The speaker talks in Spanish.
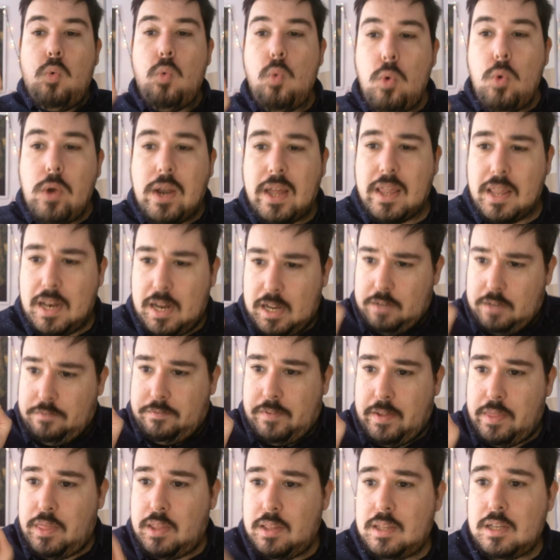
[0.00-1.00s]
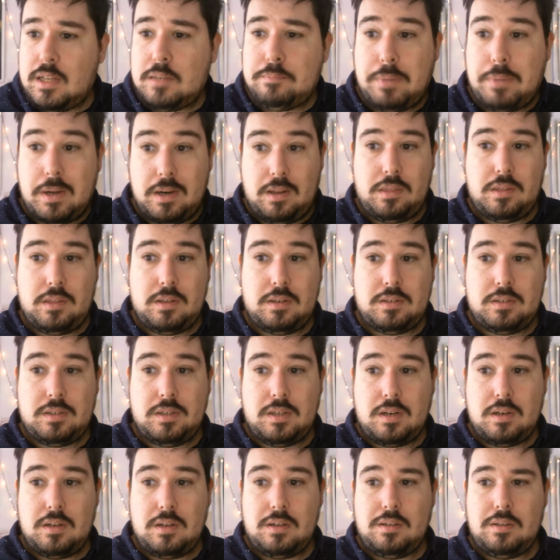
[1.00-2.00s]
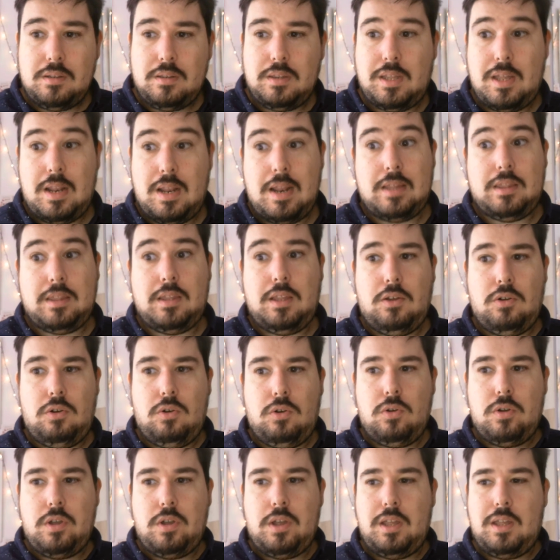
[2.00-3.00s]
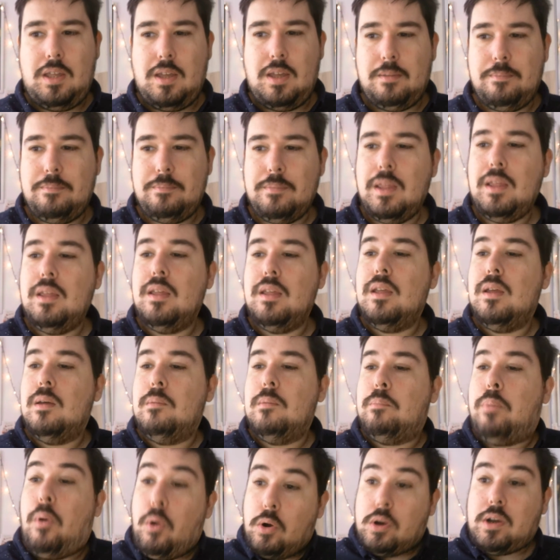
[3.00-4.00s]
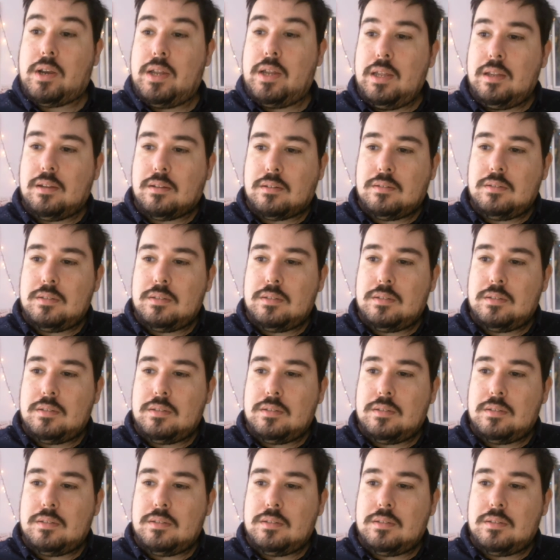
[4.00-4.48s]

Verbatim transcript: Una de las facetas parece ser de la teología, porque